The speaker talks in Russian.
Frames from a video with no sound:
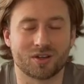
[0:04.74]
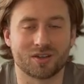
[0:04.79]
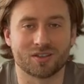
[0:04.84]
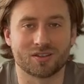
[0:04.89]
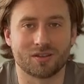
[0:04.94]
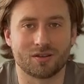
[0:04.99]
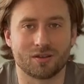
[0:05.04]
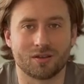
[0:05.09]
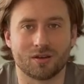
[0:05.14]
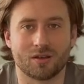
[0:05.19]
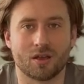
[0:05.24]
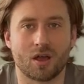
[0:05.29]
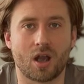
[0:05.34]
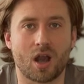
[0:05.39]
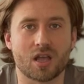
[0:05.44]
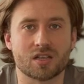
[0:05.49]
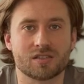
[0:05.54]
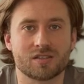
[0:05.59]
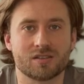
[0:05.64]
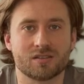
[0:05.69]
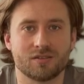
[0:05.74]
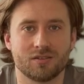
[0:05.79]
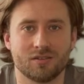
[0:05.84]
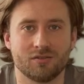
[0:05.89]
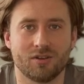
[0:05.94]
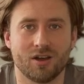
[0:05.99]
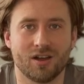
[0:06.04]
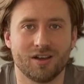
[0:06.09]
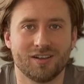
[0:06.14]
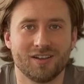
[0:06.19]
рад, раз,
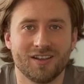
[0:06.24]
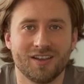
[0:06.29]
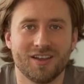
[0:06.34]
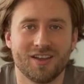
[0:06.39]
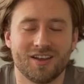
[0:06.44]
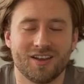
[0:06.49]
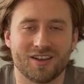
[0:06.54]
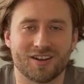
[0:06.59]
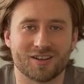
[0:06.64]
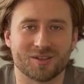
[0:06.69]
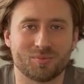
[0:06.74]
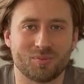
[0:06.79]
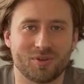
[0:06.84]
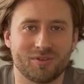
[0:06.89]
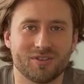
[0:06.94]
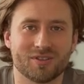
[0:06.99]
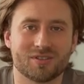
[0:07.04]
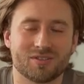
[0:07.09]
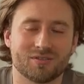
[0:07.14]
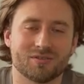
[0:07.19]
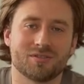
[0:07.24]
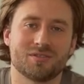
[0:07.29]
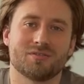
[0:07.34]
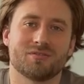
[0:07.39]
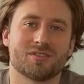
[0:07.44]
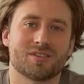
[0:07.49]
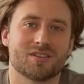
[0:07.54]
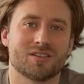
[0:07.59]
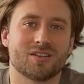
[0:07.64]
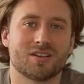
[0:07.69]
два. Рад приветствовать
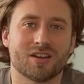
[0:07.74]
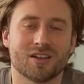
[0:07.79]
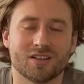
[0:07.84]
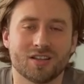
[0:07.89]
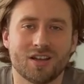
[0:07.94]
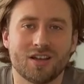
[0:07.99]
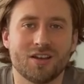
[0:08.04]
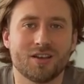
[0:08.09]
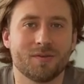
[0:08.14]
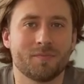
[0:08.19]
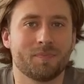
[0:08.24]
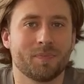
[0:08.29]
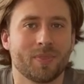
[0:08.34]
вас на канале.